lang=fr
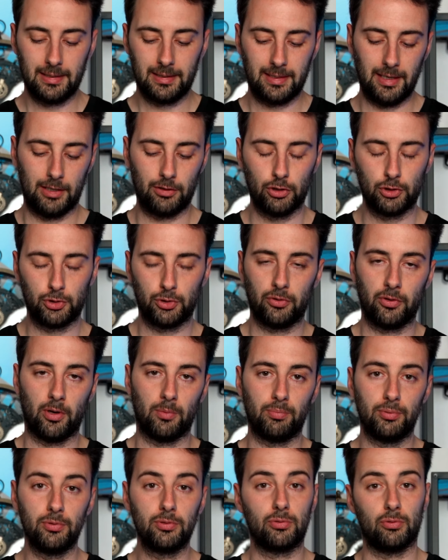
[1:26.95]
quelque chose
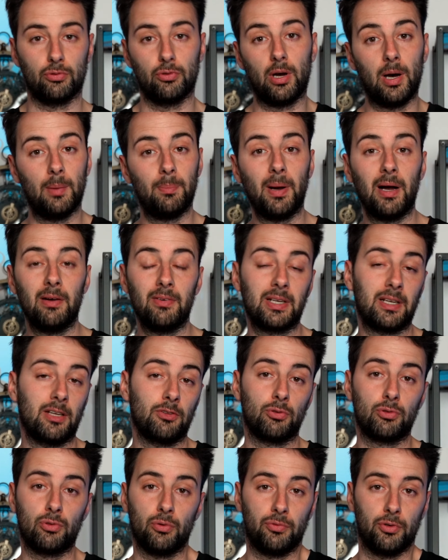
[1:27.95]
en plus qu'on n'aura pas avec un
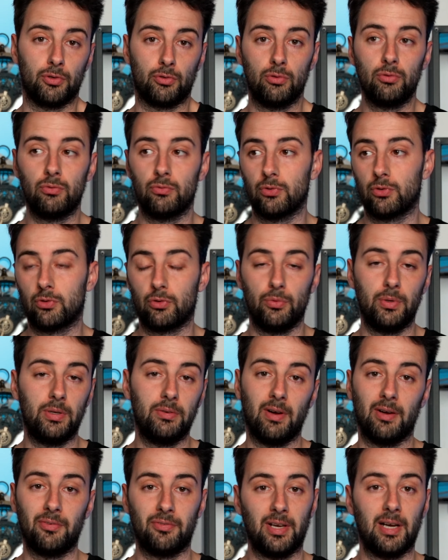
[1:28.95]
autofocus vu que lui
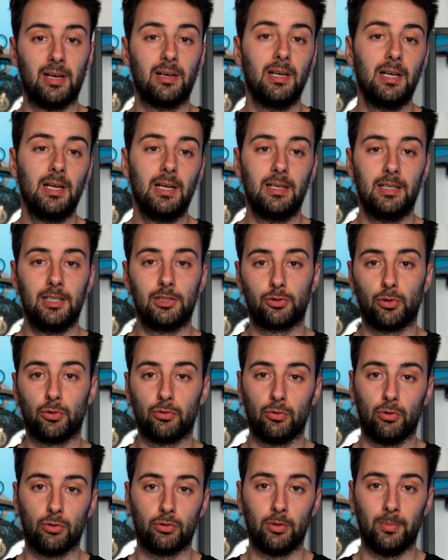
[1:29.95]
il va faire les
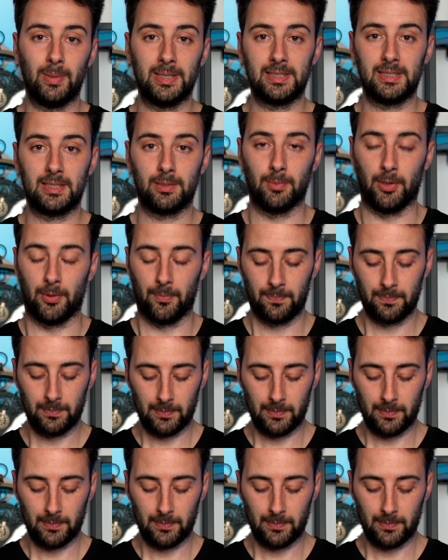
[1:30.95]
choses automatiquement.